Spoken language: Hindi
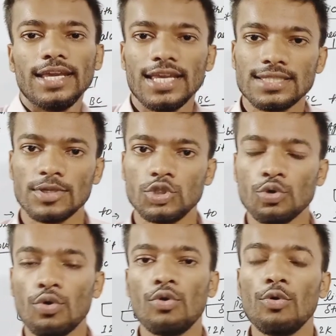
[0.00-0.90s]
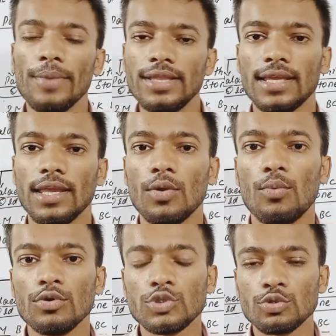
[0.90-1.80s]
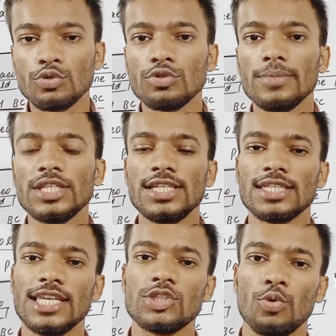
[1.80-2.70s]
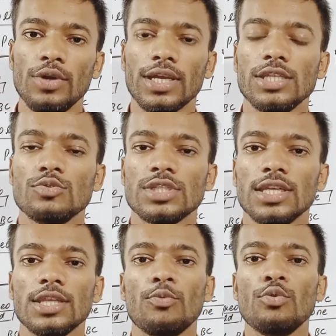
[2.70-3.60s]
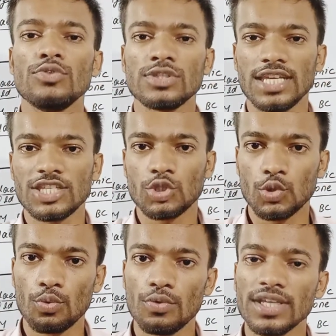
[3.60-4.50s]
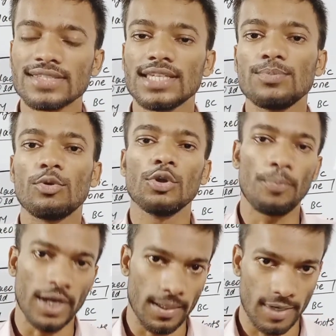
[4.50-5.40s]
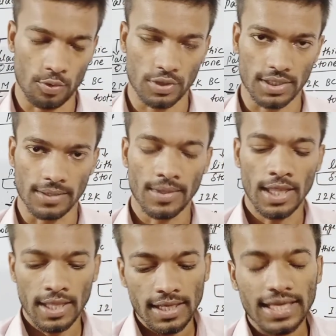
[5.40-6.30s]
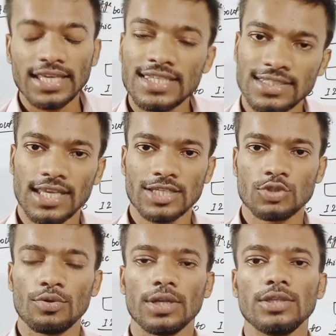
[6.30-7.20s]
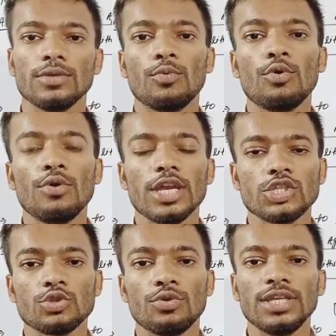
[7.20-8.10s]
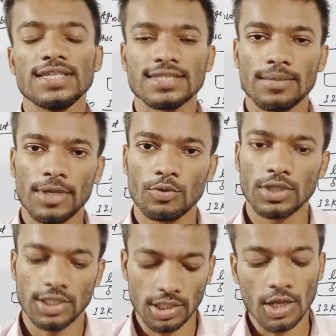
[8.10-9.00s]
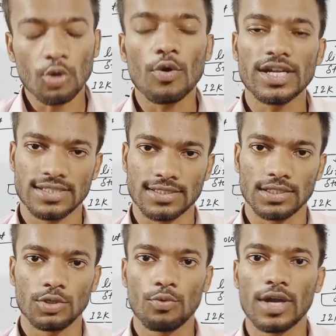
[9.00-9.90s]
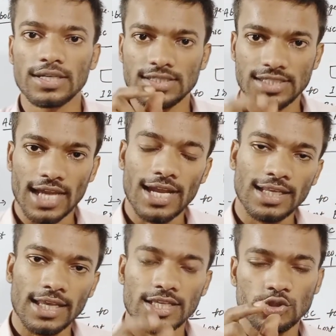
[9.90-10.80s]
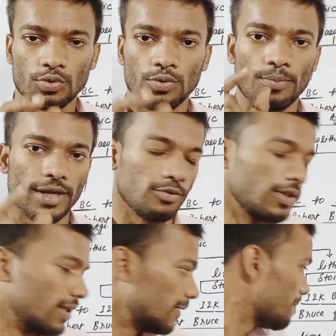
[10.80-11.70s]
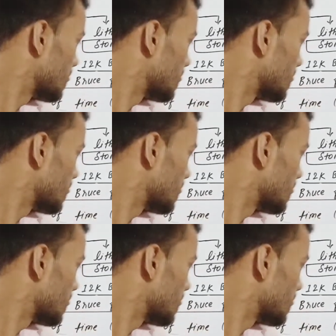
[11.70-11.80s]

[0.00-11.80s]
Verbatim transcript: एज में जो हुमेन थे वो शुरू शुरू में जिस स्टोन का यूज किए थे वो उस स्टोन का साइज बहुत बड़े बड़े होते थे किसके स्टोन वो स्टोन किसके बने होते थे क्वार्ट्स के क्वार्टजाइट के स्टोन वो बने होते थे